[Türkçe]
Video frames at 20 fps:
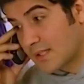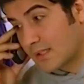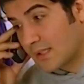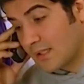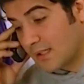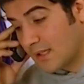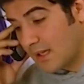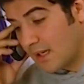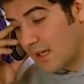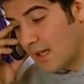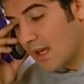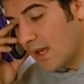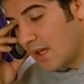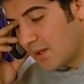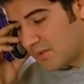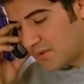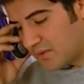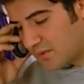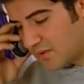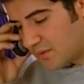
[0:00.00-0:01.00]
Bence de.
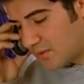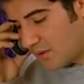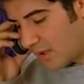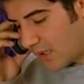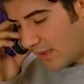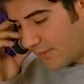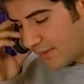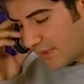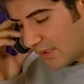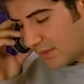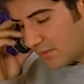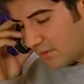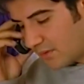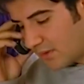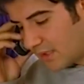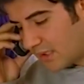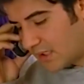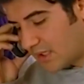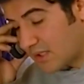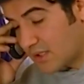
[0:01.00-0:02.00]
Çünkü coğrafyadan
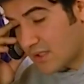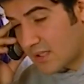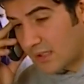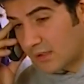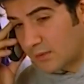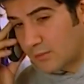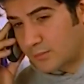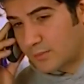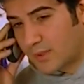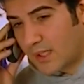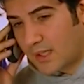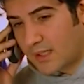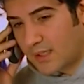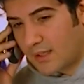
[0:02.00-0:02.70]
sonra ikinci randevum